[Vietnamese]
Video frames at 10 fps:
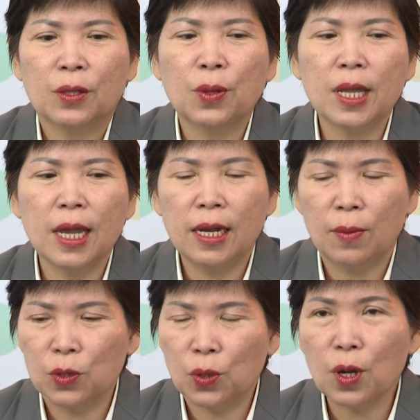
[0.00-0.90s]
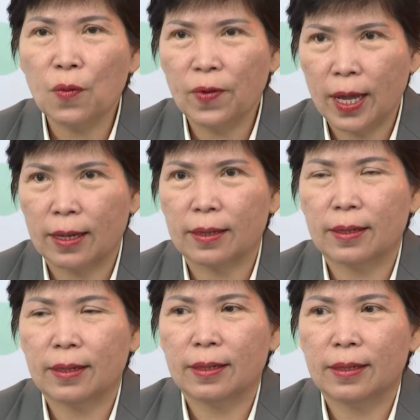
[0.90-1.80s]
tuy nhiên ở một số công việc
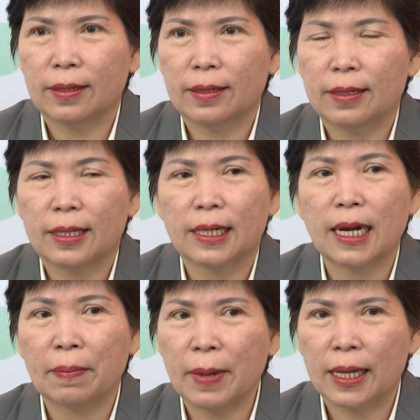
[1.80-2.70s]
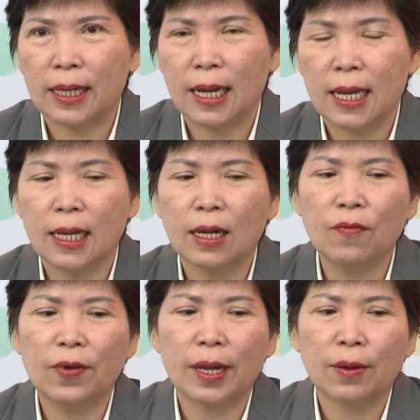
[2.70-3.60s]
đặc biệt là những
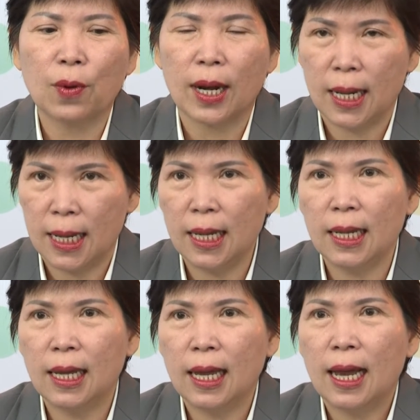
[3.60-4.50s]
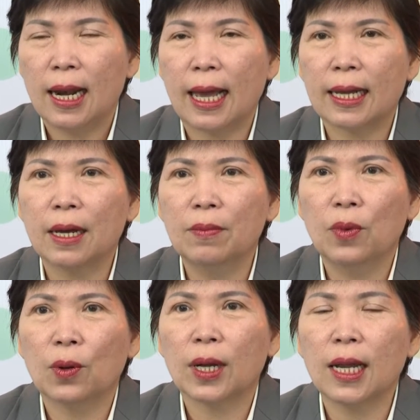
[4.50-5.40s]
công việc quản lý lại cần
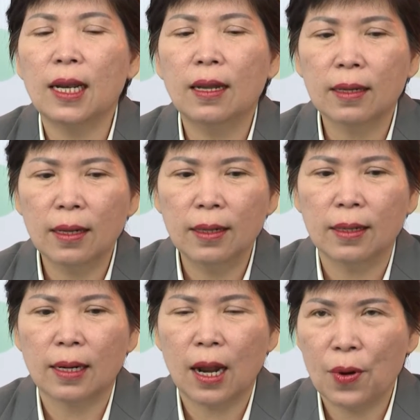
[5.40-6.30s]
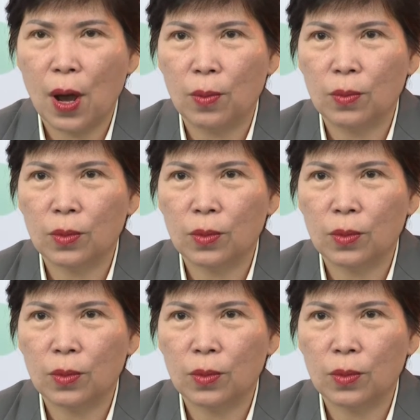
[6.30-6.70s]
một cái lực lượng lao động